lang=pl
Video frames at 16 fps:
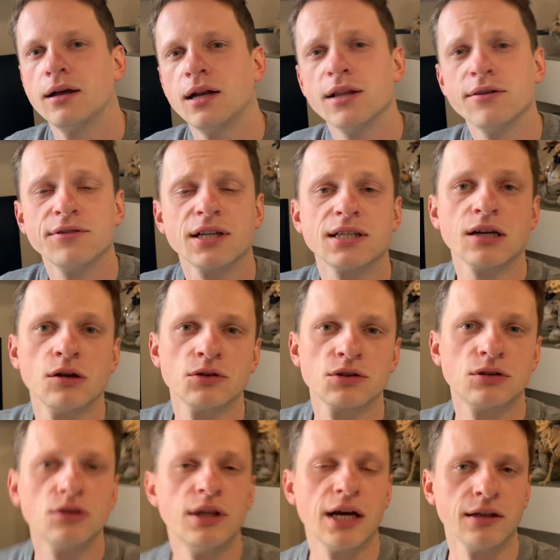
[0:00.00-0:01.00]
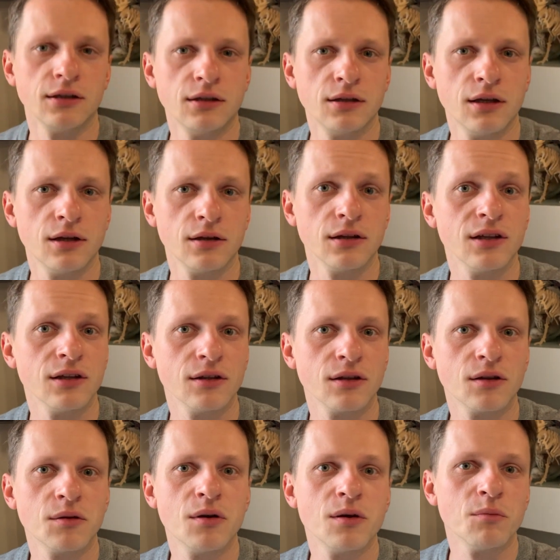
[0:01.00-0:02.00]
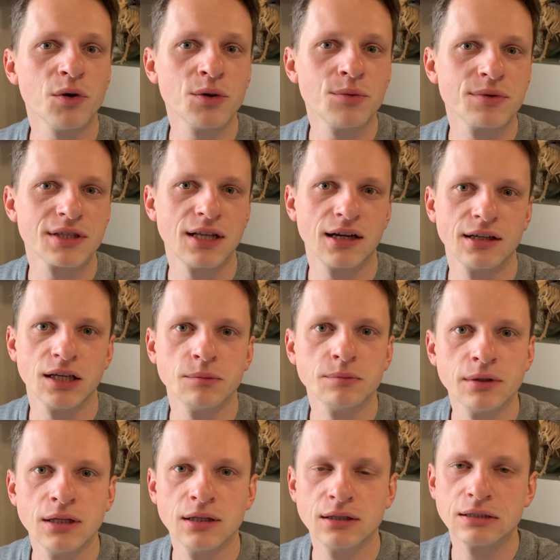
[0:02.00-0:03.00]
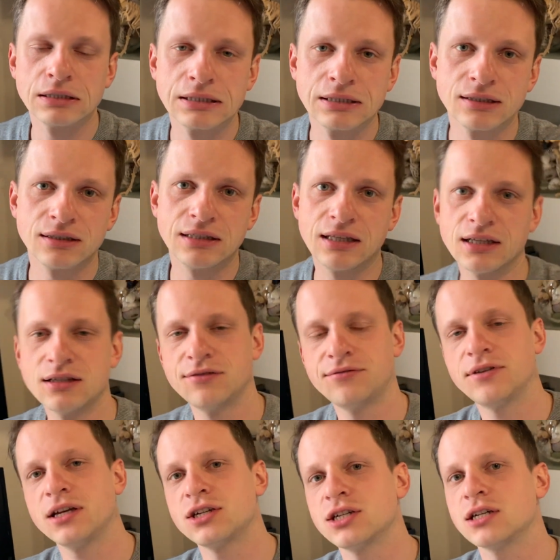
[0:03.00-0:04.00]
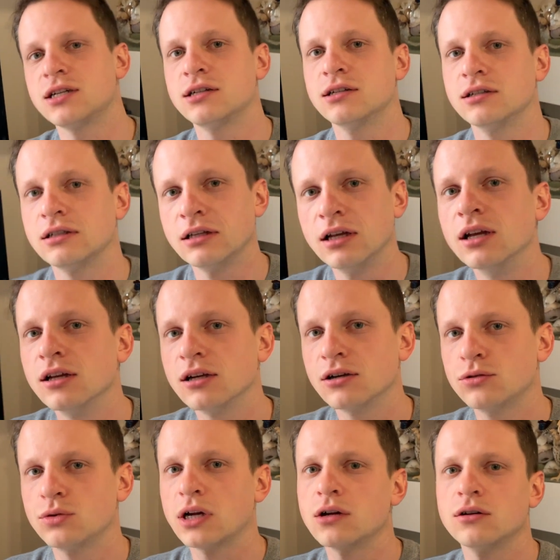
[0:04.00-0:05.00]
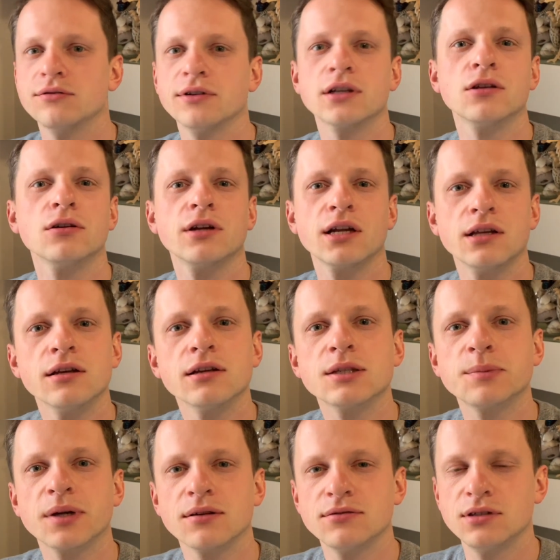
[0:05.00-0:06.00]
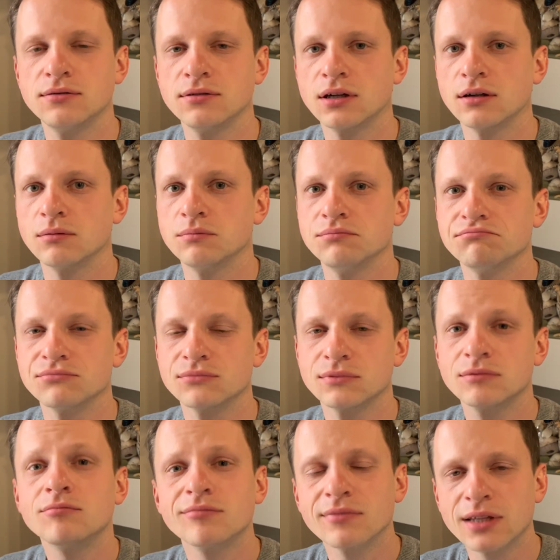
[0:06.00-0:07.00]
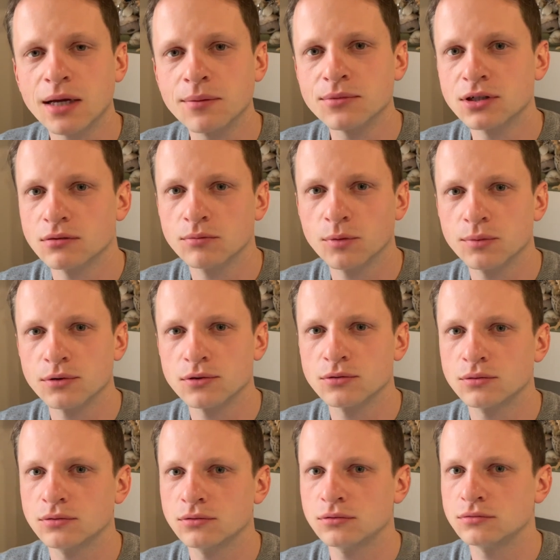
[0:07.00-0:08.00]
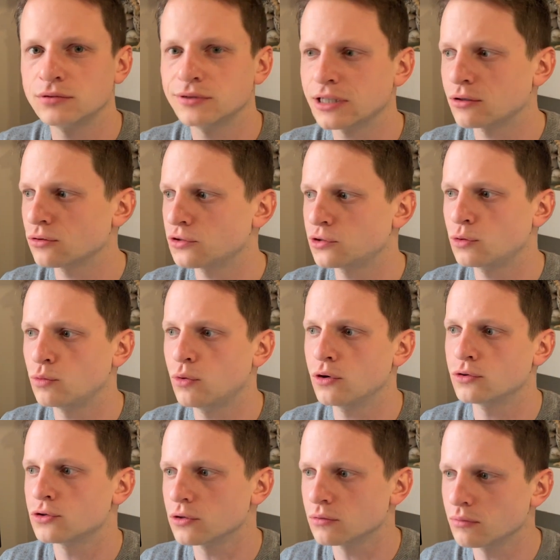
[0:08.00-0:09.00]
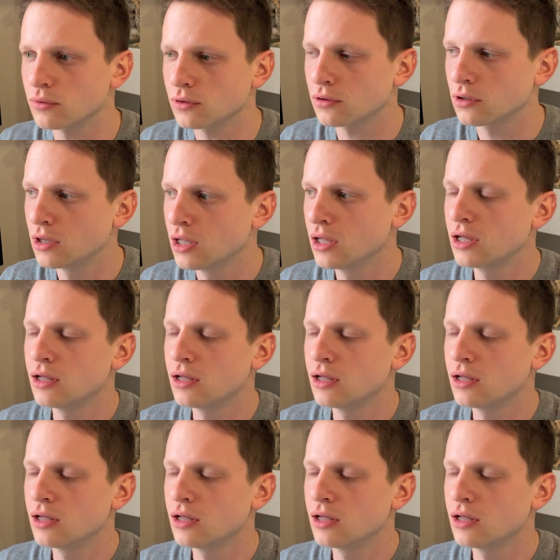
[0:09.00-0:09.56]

Ale wracając do Danii, e, moim zdaniem te dwie rzeczy, którakolwiek teoria nie jest prawdziwa, tam się po prostu jakoś łączą, bo